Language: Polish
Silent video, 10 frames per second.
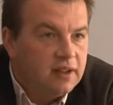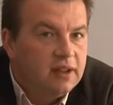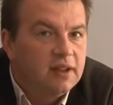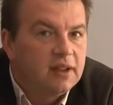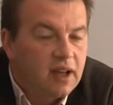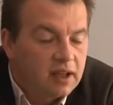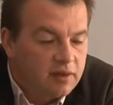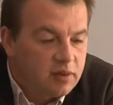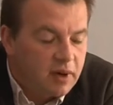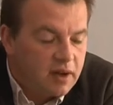I
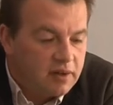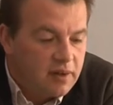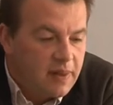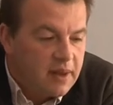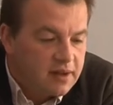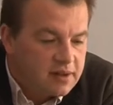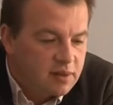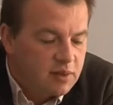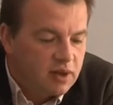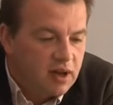takie wyprawy
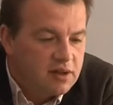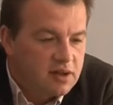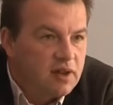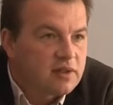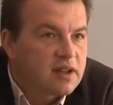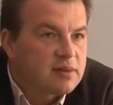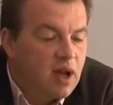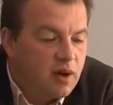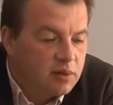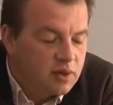chcemy organizować wraz z
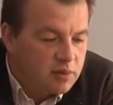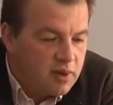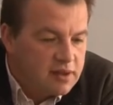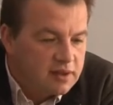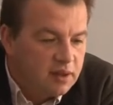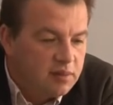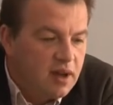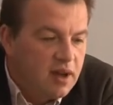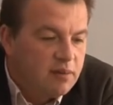Michałem Korbańskim.